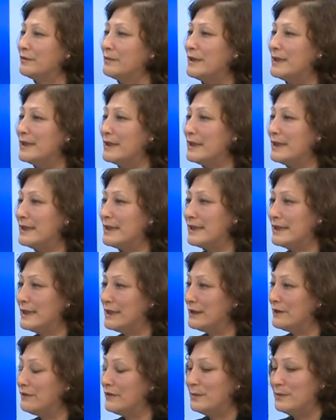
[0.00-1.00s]
bizi
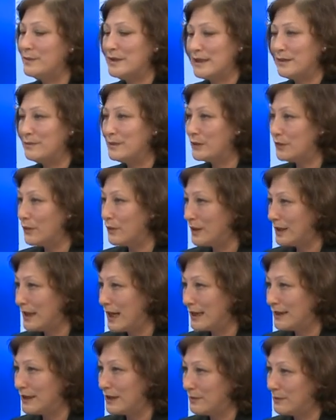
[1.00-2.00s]
izledi ve bize bir
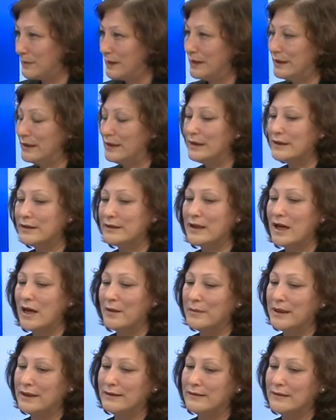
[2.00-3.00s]
öğlen yemeği
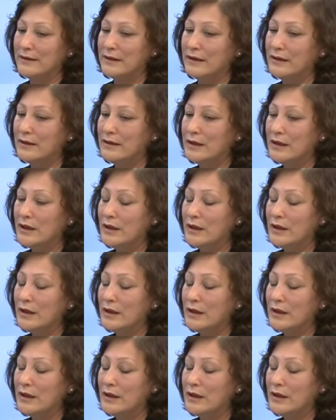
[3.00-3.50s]
ikram etti.